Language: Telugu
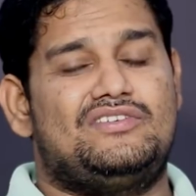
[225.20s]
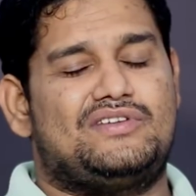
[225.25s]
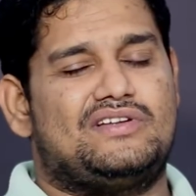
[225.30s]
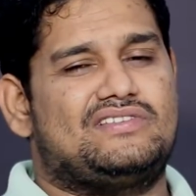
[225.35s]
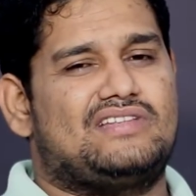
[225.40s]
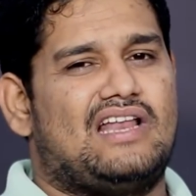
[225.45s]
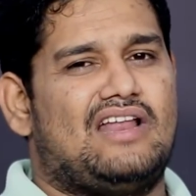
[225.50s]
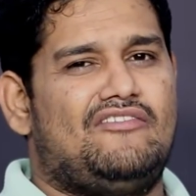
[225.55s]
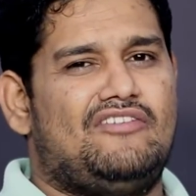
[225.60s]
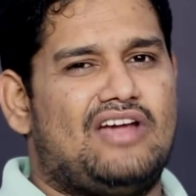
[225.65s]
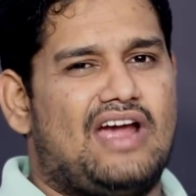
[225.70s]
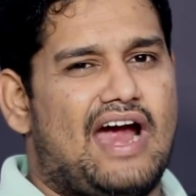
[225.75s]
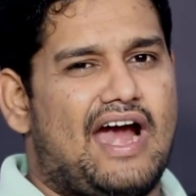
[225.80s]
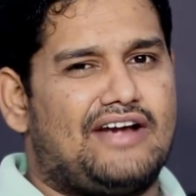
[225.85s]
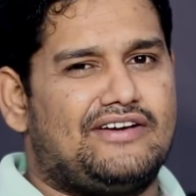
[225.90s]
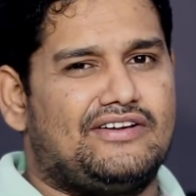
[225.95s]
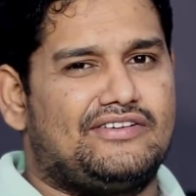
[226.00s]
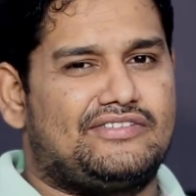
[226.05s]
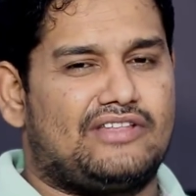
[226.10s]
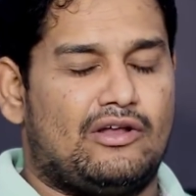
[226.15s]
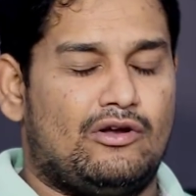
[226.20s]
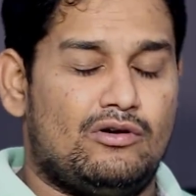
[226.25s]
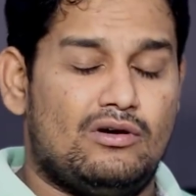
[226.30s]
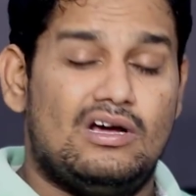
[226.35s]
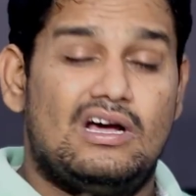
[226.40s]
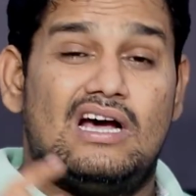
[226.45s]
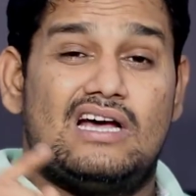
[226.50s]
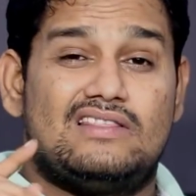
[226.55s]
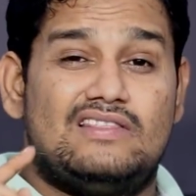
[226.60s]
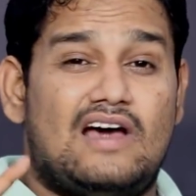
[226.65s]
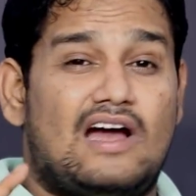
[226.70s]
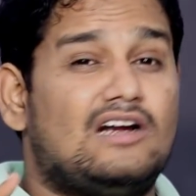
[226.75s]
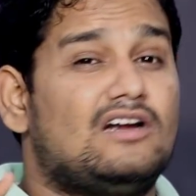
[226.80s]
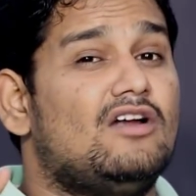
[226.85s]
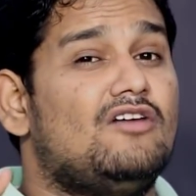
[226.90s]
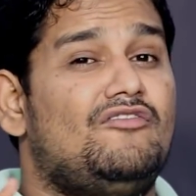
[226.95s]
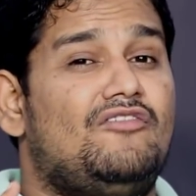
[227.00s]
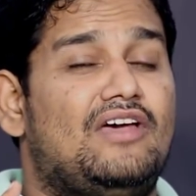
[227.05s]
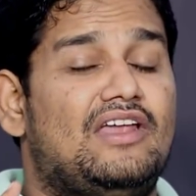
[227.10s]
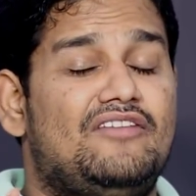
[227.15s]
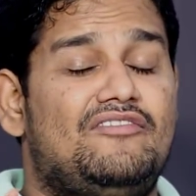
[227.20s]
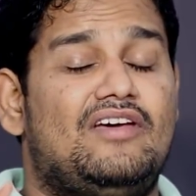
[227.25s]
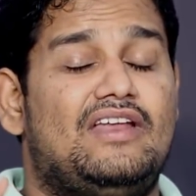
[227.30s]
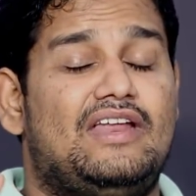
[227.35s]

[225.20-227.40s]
ఫీచర్స్ అనేవి యాడ్ చేశారు దాంట్లో వెరీ